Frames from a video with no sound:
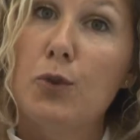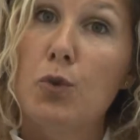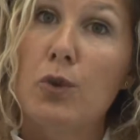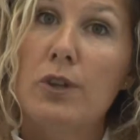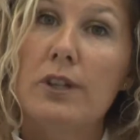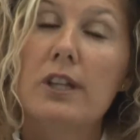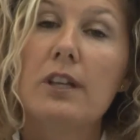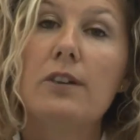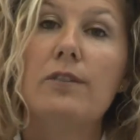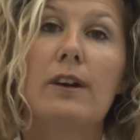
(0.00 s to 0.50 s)

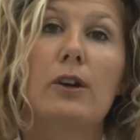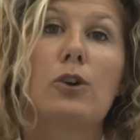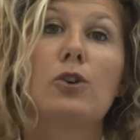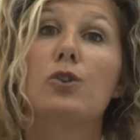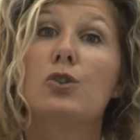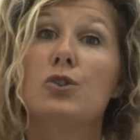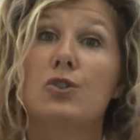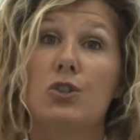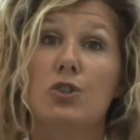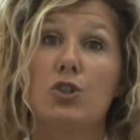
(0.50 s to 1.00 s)
fluidi
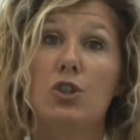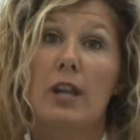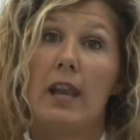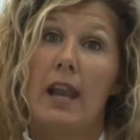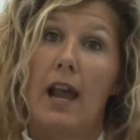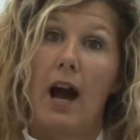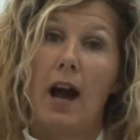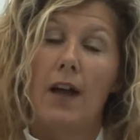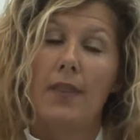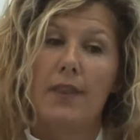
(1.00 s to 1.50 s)
vengono
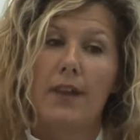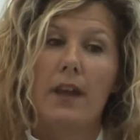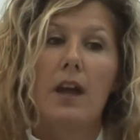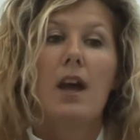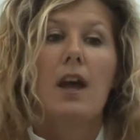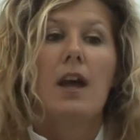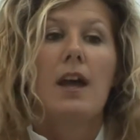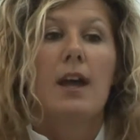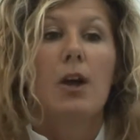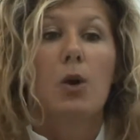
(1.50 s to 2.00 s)
sigillati
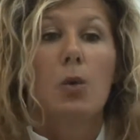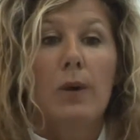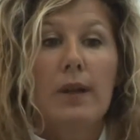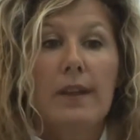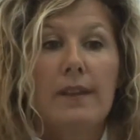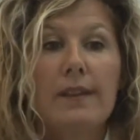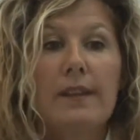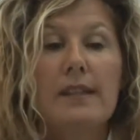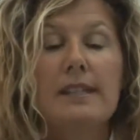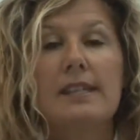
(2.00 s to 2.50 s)
e
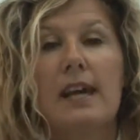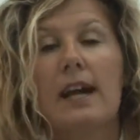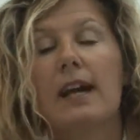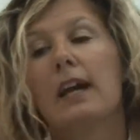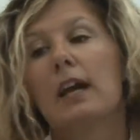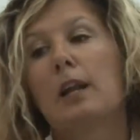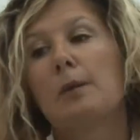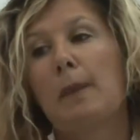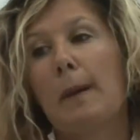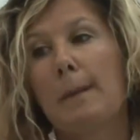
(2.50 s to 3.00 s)
quindi se
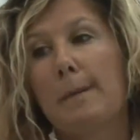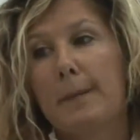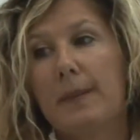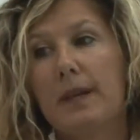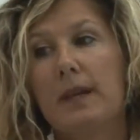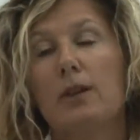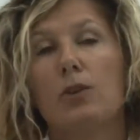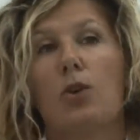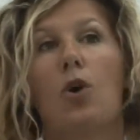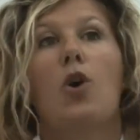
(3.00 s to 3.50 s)
anche il
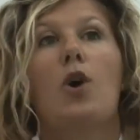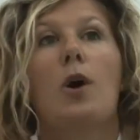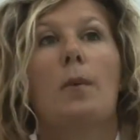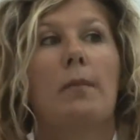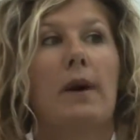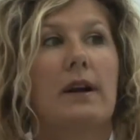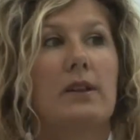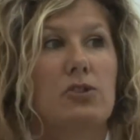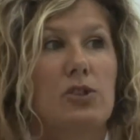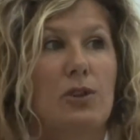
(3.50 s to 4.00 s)
bambino
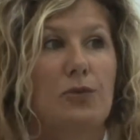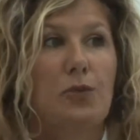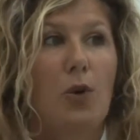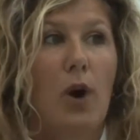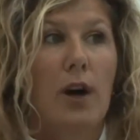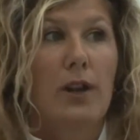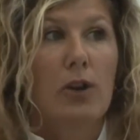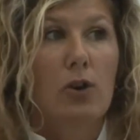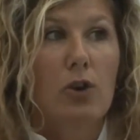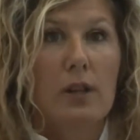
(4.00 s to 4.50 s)
mangia
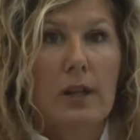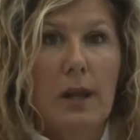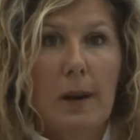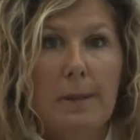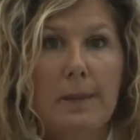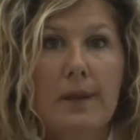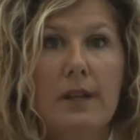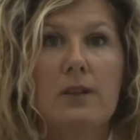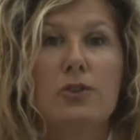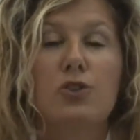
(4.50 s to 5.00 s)
fuori con gli
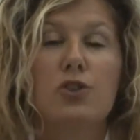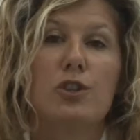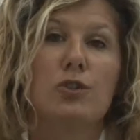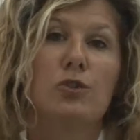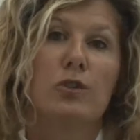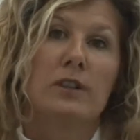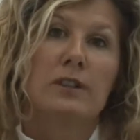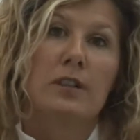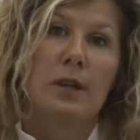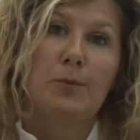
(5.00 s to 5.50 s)
amici,
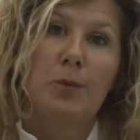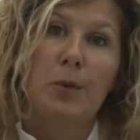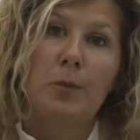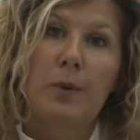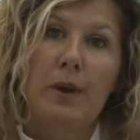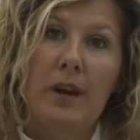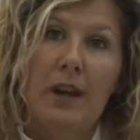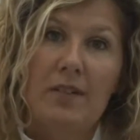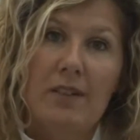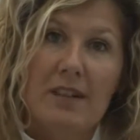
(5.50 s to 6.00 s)
non ha tempo
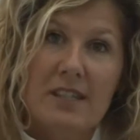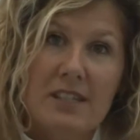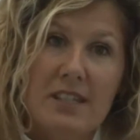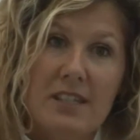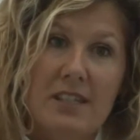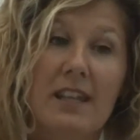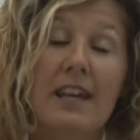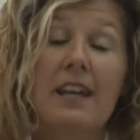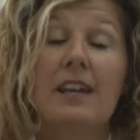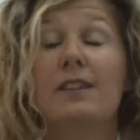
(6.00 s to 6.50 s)
per
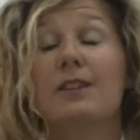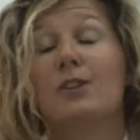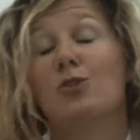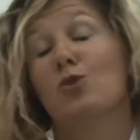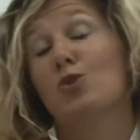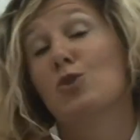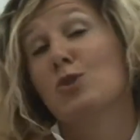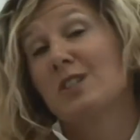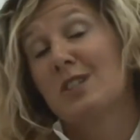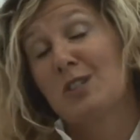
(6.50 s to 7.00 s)
lavarsi i denti
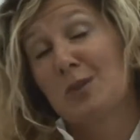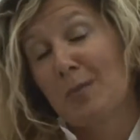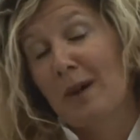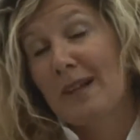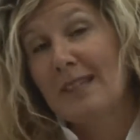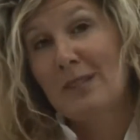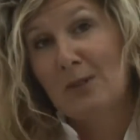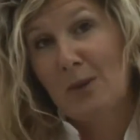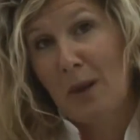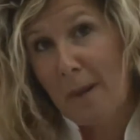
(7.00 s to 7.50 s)
o si
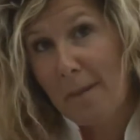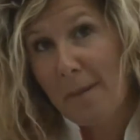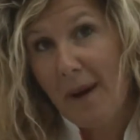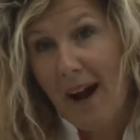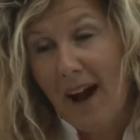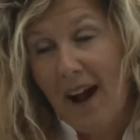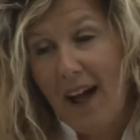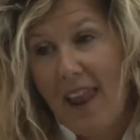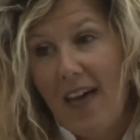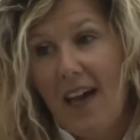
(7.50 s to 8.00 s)
spazzola
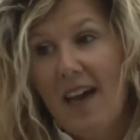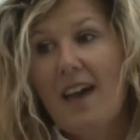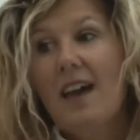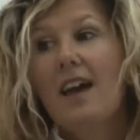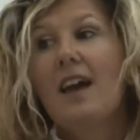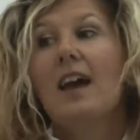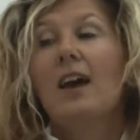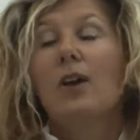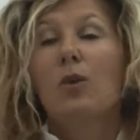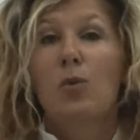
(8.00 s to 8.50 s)

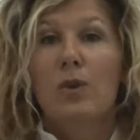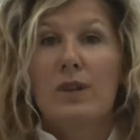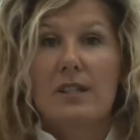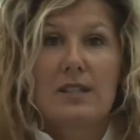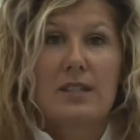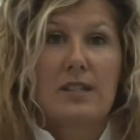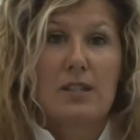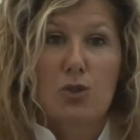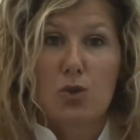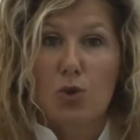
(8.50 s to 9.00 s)
male,
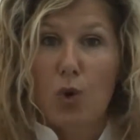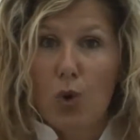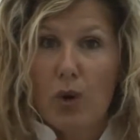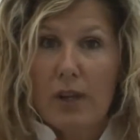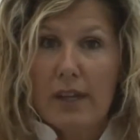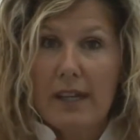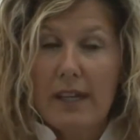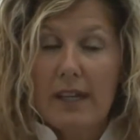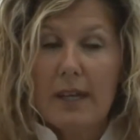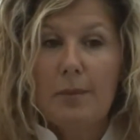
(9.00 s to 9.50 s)
questi
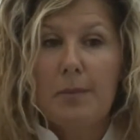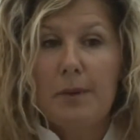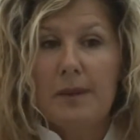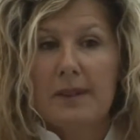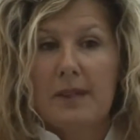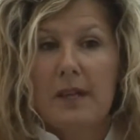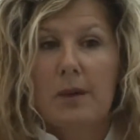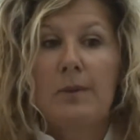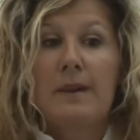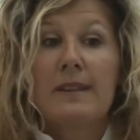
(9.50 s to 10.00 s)
solchi
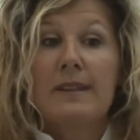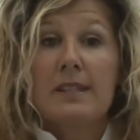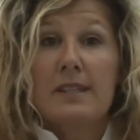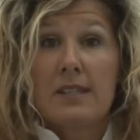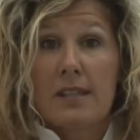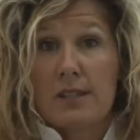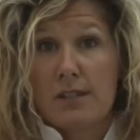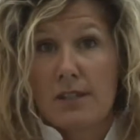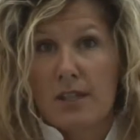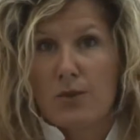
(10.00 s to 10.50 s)
praticamente praticamente
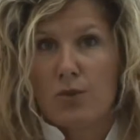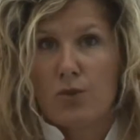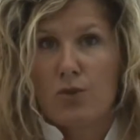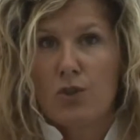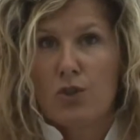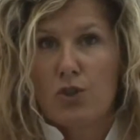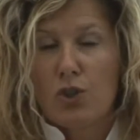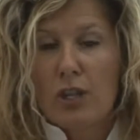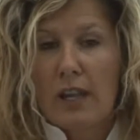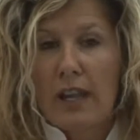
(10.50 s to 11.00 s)
essendo
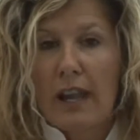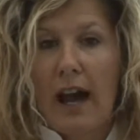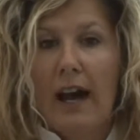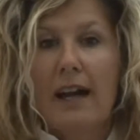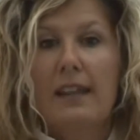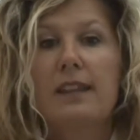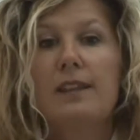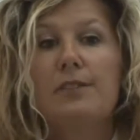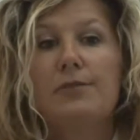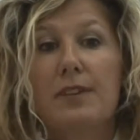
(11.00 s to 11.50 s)

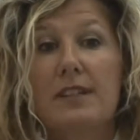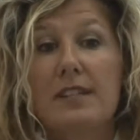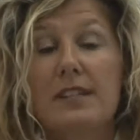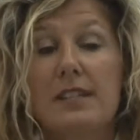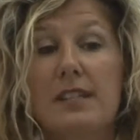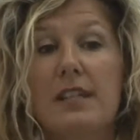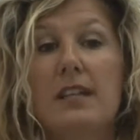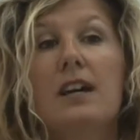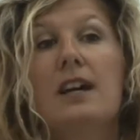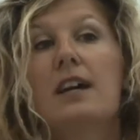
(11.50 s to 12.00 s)
sigillati fa
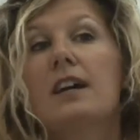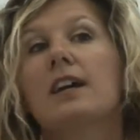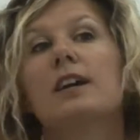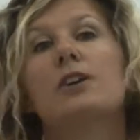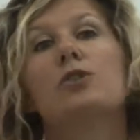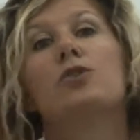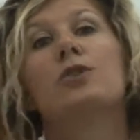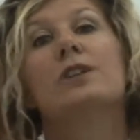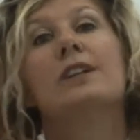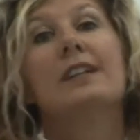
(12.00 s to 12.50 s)
sì
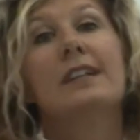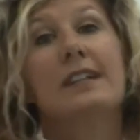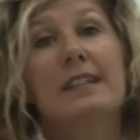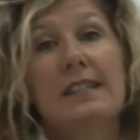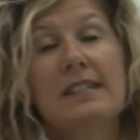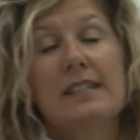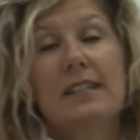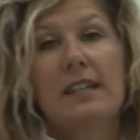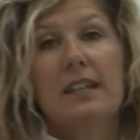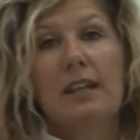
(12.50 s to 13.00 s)
che non
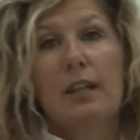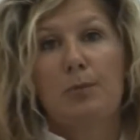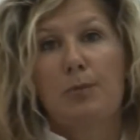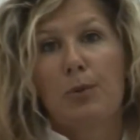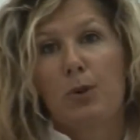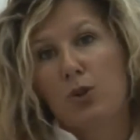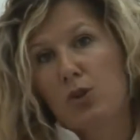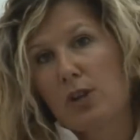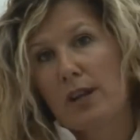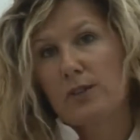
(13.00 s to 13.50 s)
inizi il
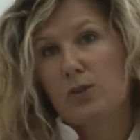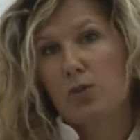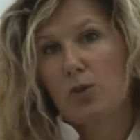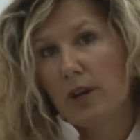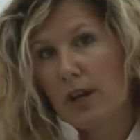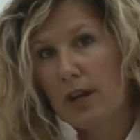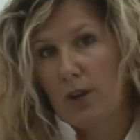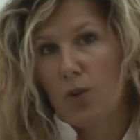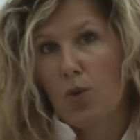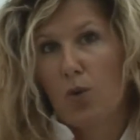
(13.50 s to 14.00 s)

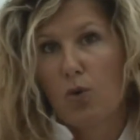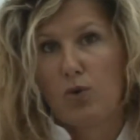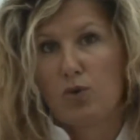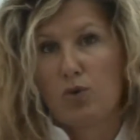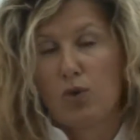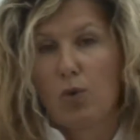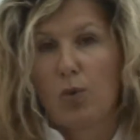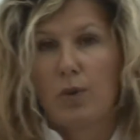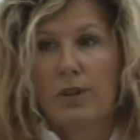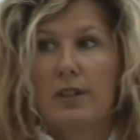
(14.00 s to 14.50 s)
processo
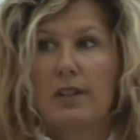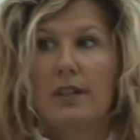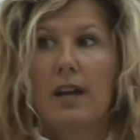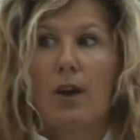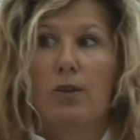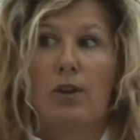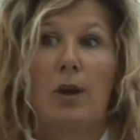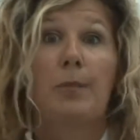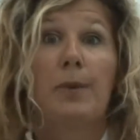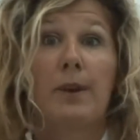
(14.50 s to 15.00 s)
carioso, quindi
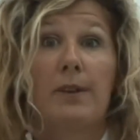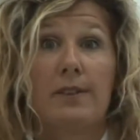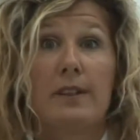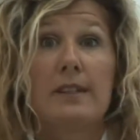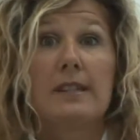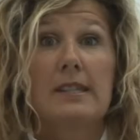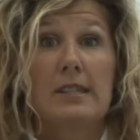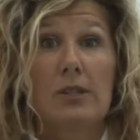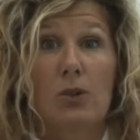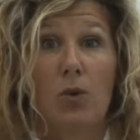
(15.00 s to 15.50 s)
è una
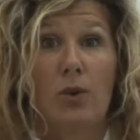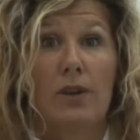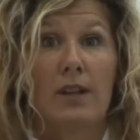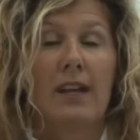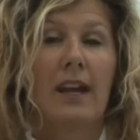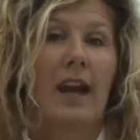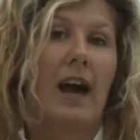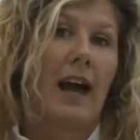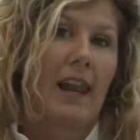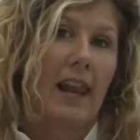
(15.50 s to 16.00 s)

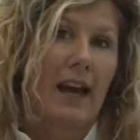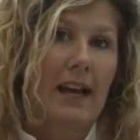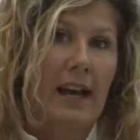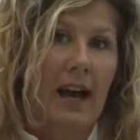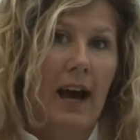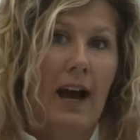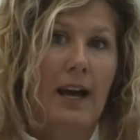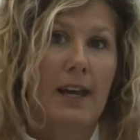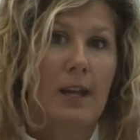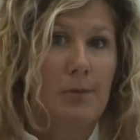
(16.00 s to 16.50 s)
prevenzione alla
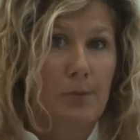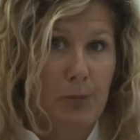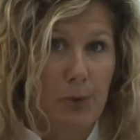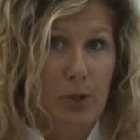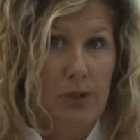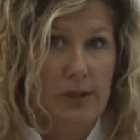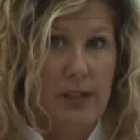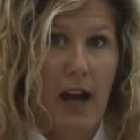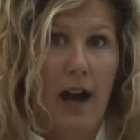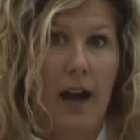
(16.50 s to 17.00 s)
carie
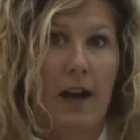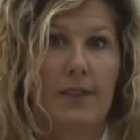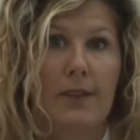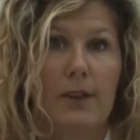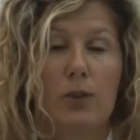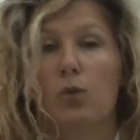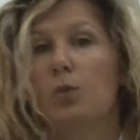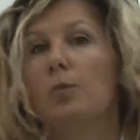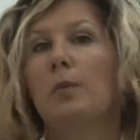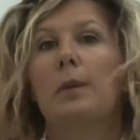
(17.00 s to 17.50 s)

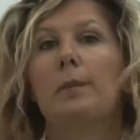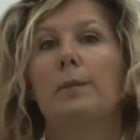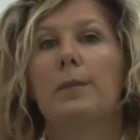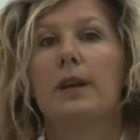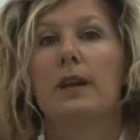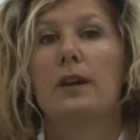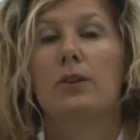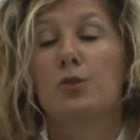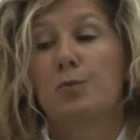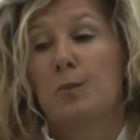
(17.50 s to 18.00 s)
importante in un
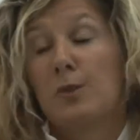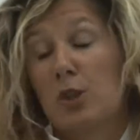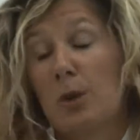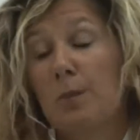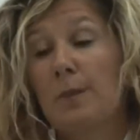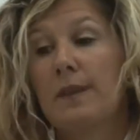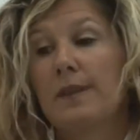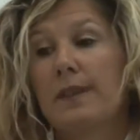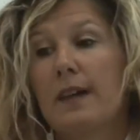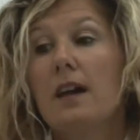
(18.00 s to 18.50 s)
bambino,
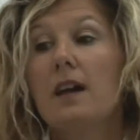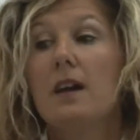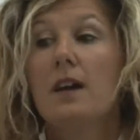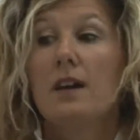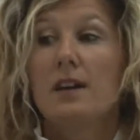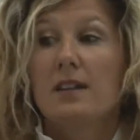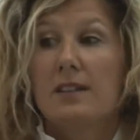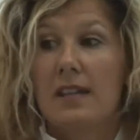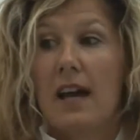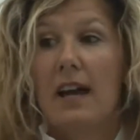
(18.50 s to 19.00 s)
specialmente
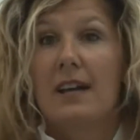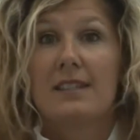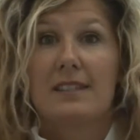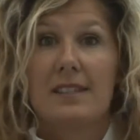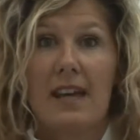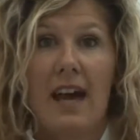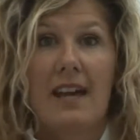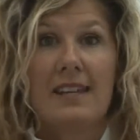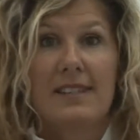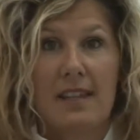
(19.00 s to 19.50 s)
se ha
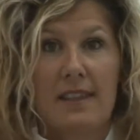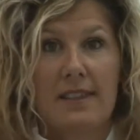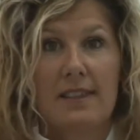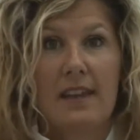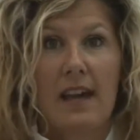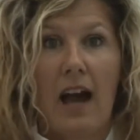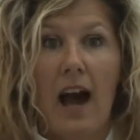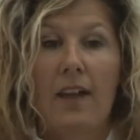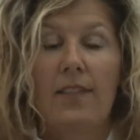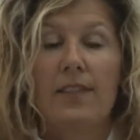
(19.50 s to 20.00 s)

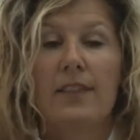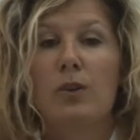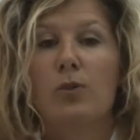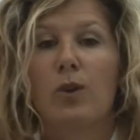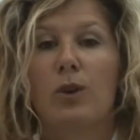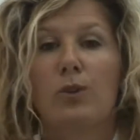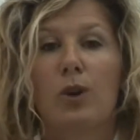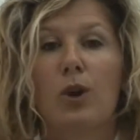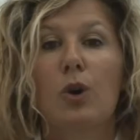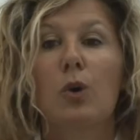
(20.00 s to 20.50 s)
6-7 anni
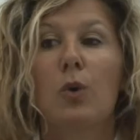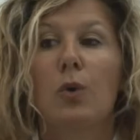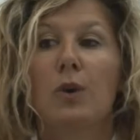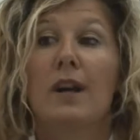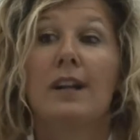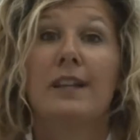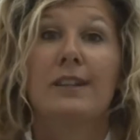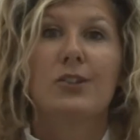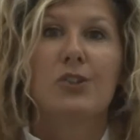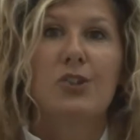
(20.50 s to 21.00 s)
quando
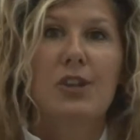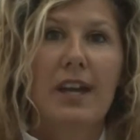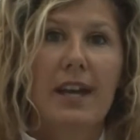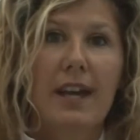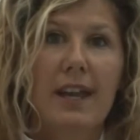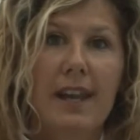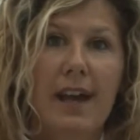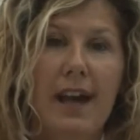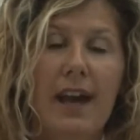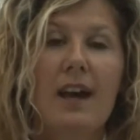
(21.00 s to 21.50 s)
ancora
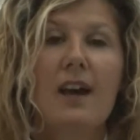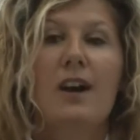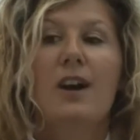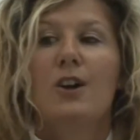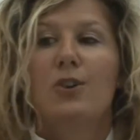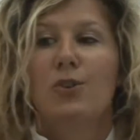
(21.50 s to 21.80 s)
l'igiene,